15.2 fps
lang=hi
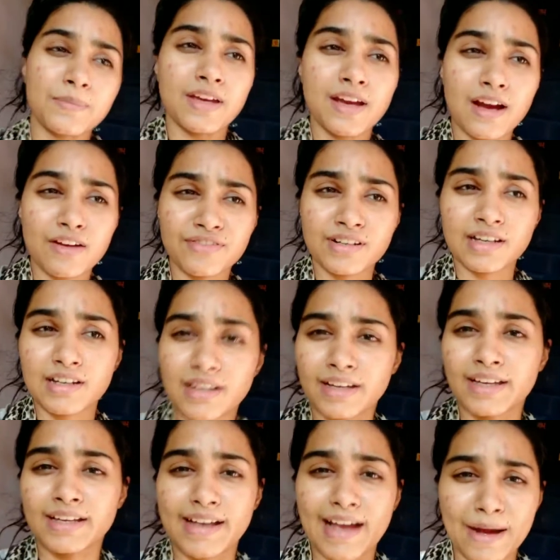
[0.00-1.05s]
मैं हाफ एन आवर का
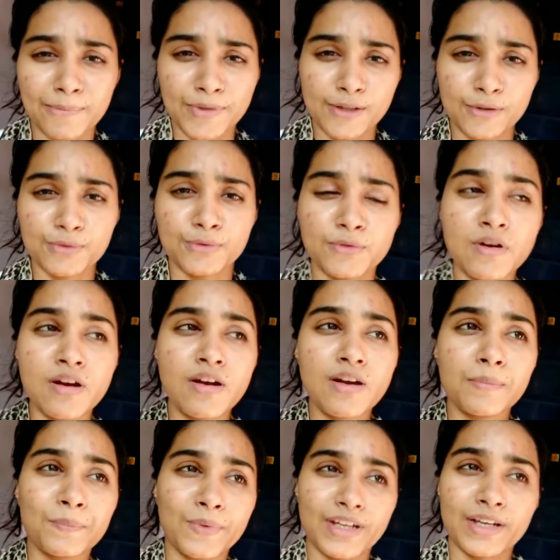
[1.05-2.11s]
एक गैप ले लूँ
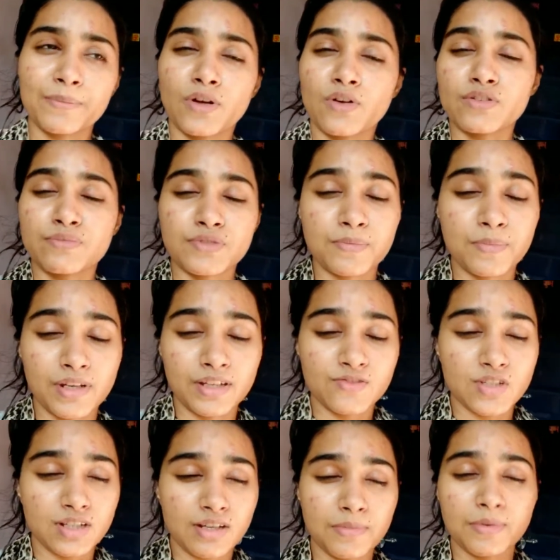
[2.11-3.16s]
ब्रेक बिकॉज मुझे ब्रेक
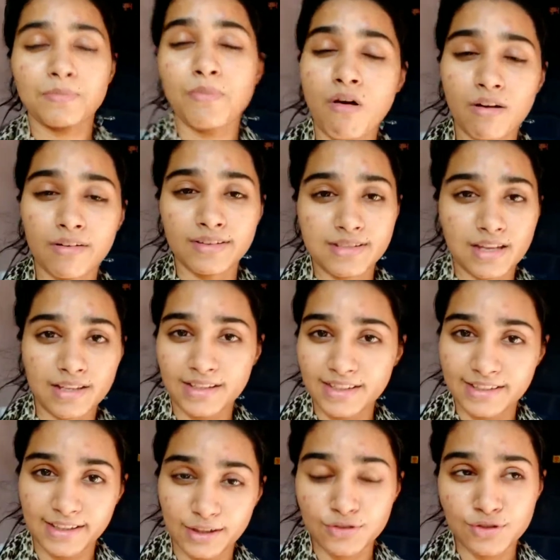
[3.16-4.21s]
चाहिए मैं बहुत ज़्यादा
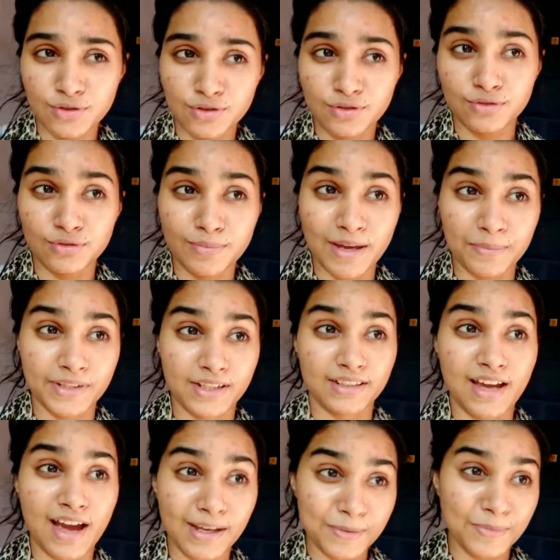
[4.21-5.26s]
ही थक चुकी हूँ मैं अभी तक
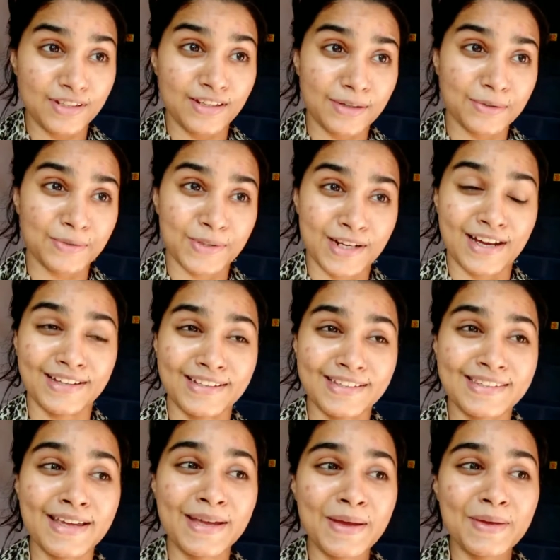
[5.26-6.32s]
नहा ही भी नहीं हूँ
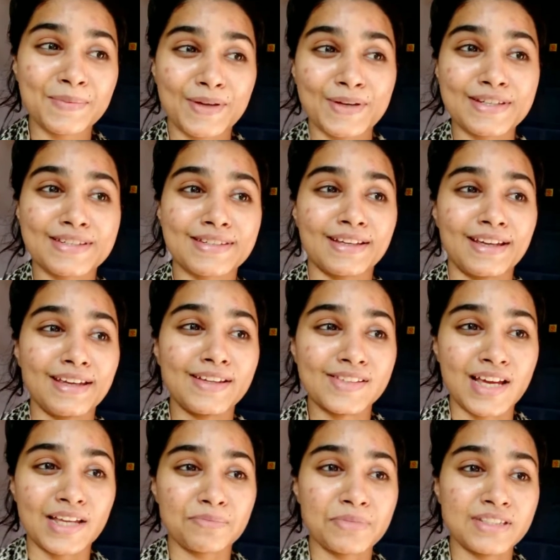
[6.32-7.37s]
गाइस बिकॉज एक
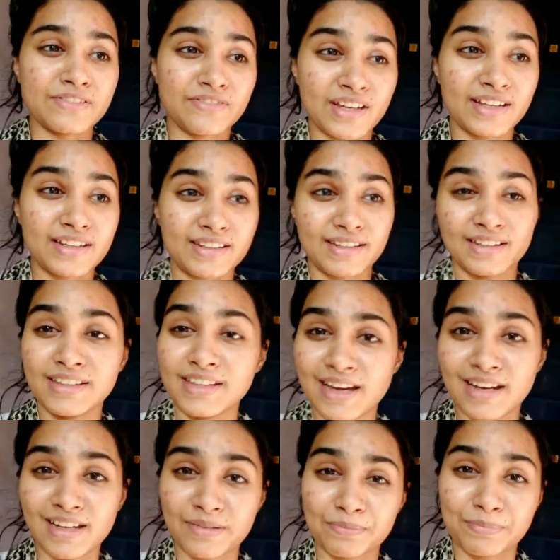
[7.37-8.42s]
साथ में सफाई करके ही
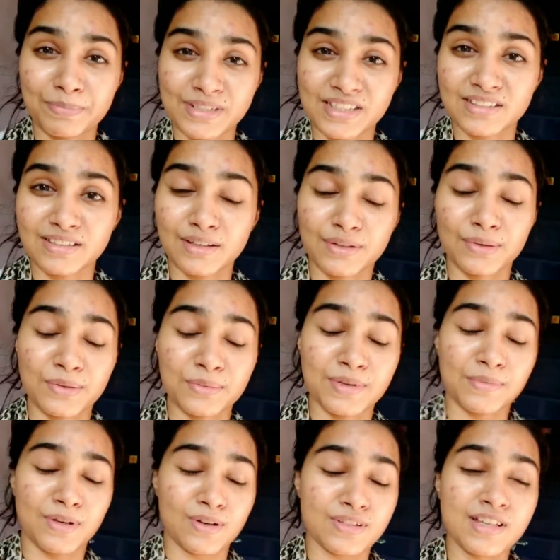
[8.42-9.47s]
नहाना पसंद करती हूँ
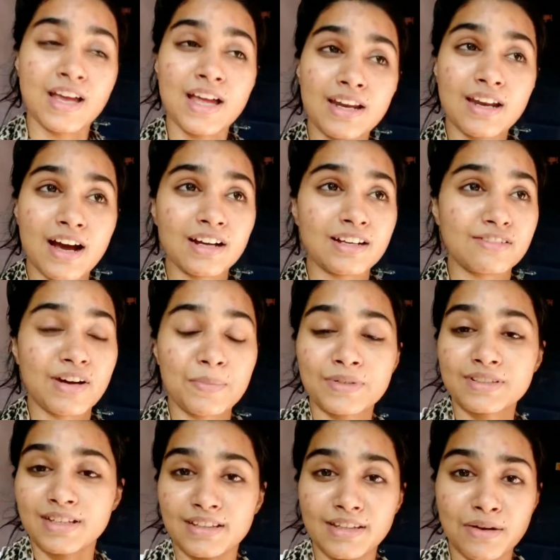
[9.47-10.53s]
मैं बिकॉज नहा कर
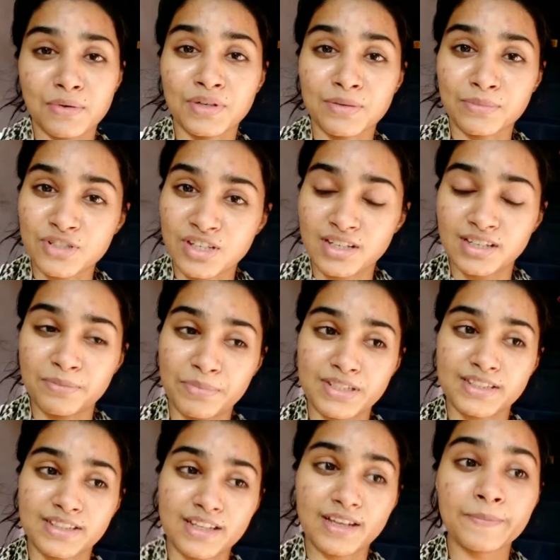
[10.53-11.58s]
वापस गंदा होना मुझे नहीं
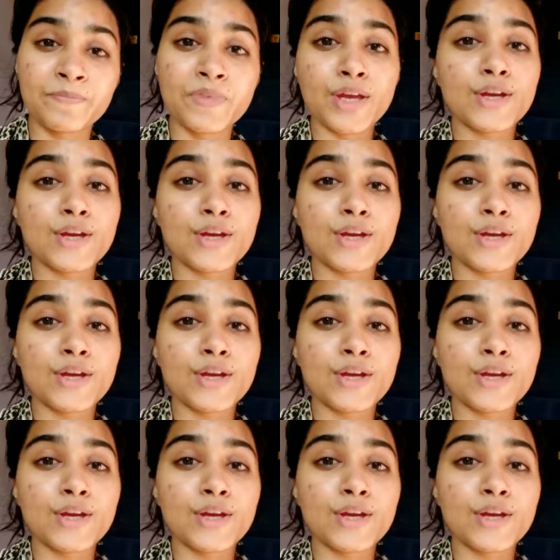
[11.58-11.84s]
पसंद है